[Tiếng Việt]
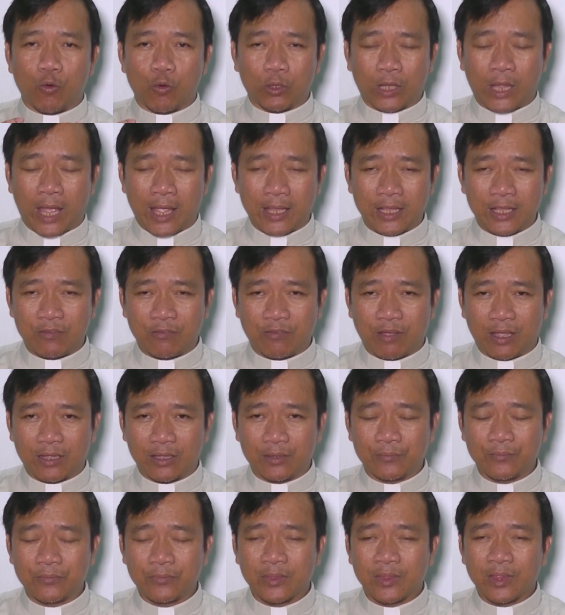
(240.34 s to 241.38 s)
cụ thể như vậy
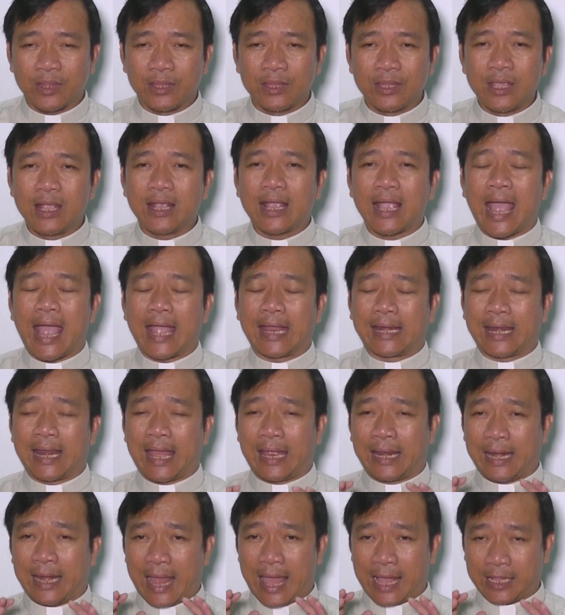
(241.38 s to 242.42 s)
nhưng ngài
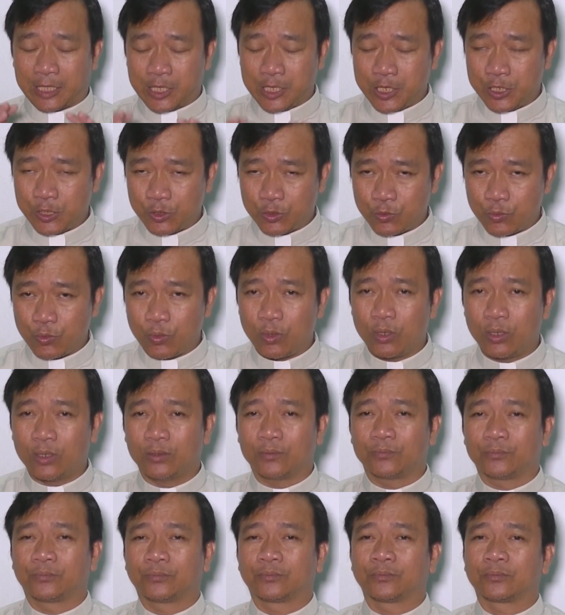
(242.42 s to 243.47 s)
lại là thiên chúa
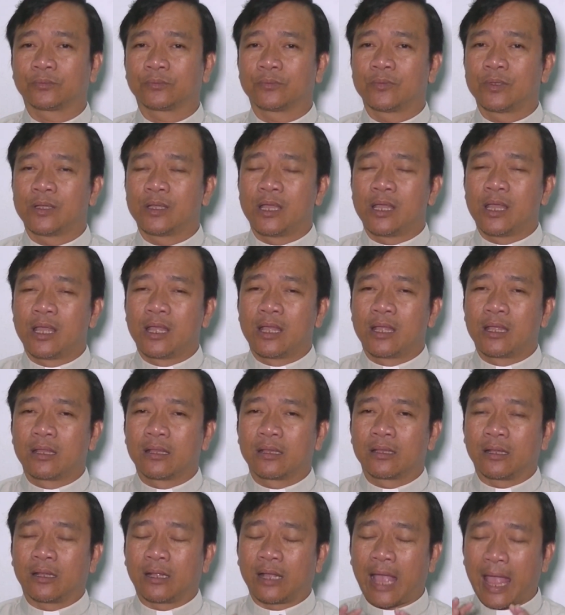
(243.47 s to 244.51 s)

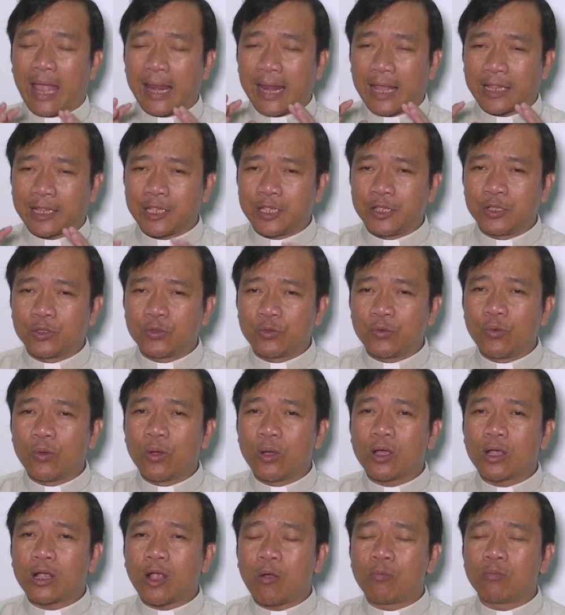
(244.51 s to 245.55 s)
ngài là thiên
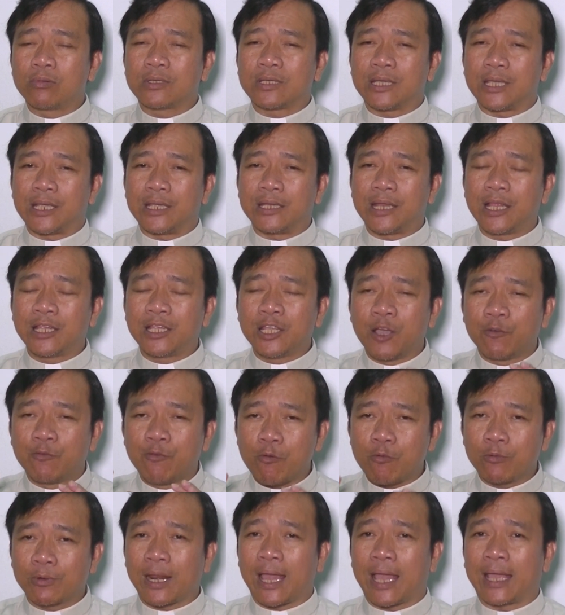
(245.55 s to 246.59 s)
chúa không chỉ đến giờ
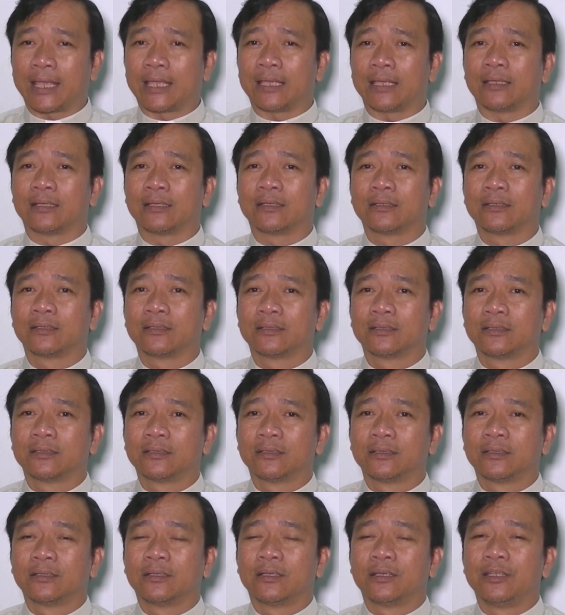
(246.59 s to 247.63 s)
phút này
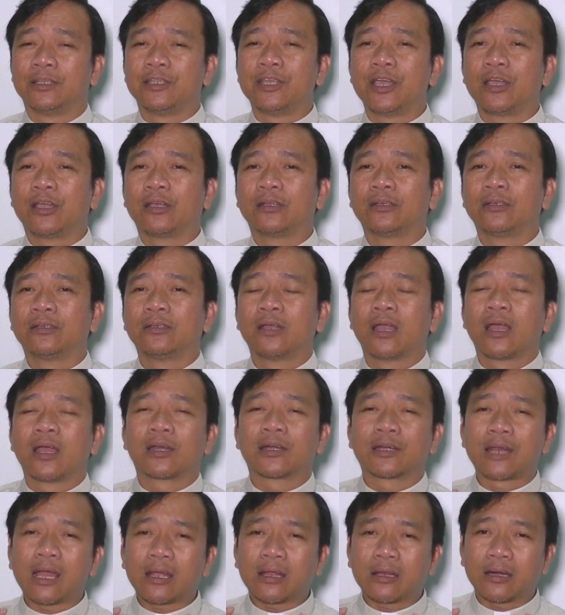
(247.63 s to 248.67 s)
nhưng
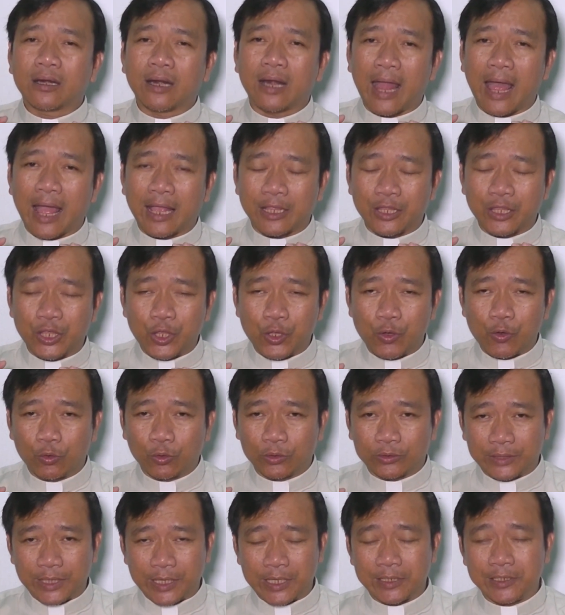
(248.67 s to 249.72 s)
rất là
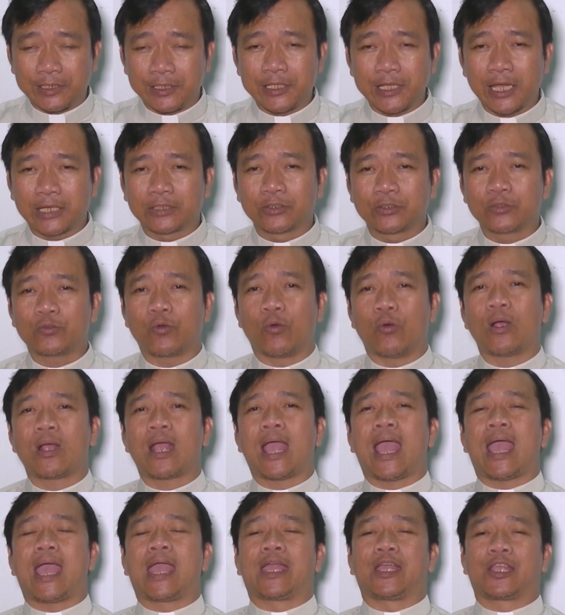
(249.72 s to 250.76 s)
nhiều tiền nhân của
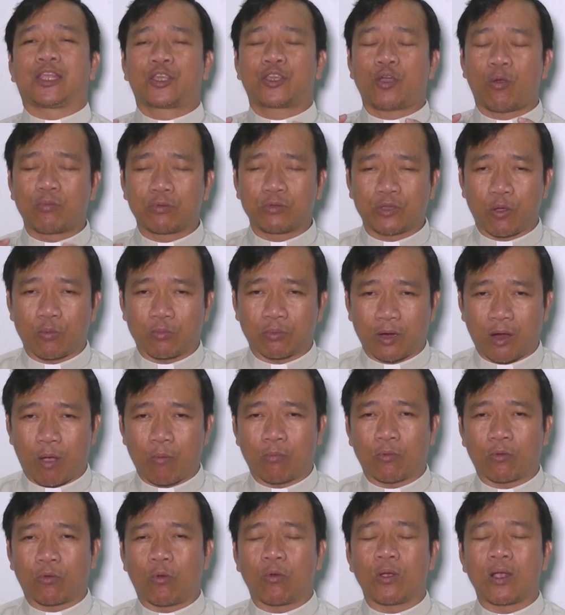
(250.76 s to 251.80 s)
ngài trong dòng
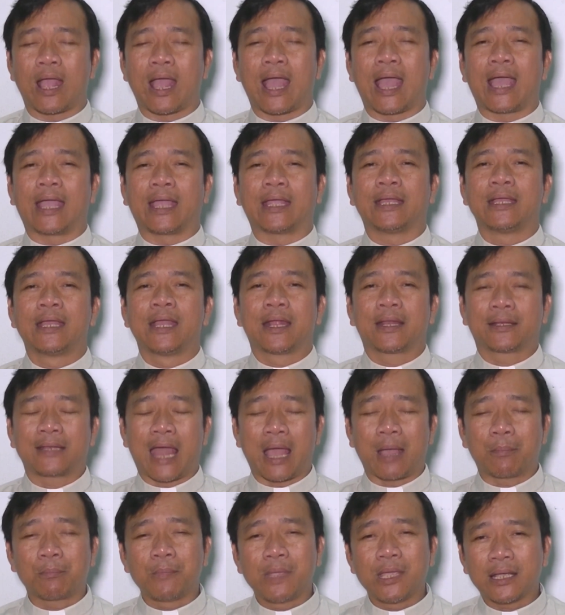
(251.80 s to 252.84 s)
tộc của ngài
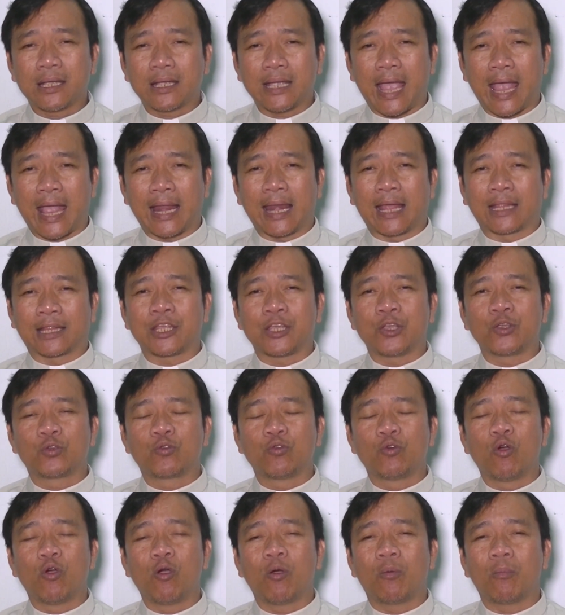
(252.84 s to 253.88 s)
đã biết ngài là thiên
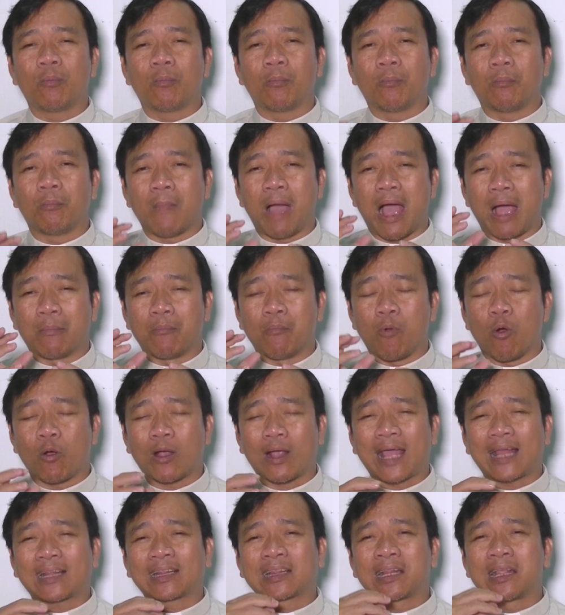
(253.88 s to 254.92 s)
chúa bằng
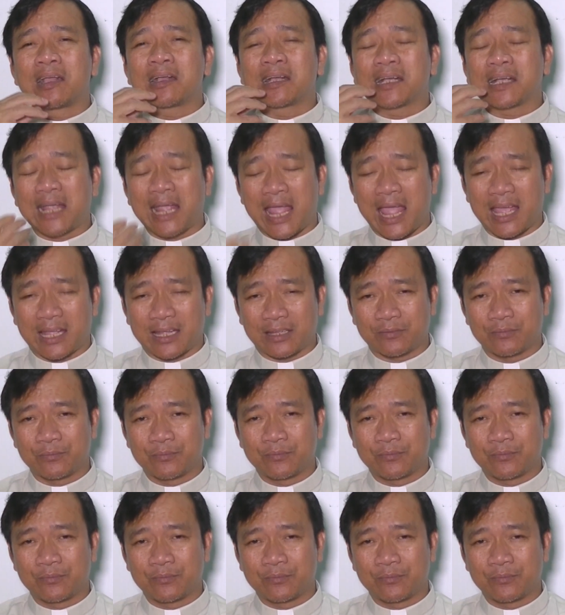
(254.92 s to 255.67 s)
một cách thức khác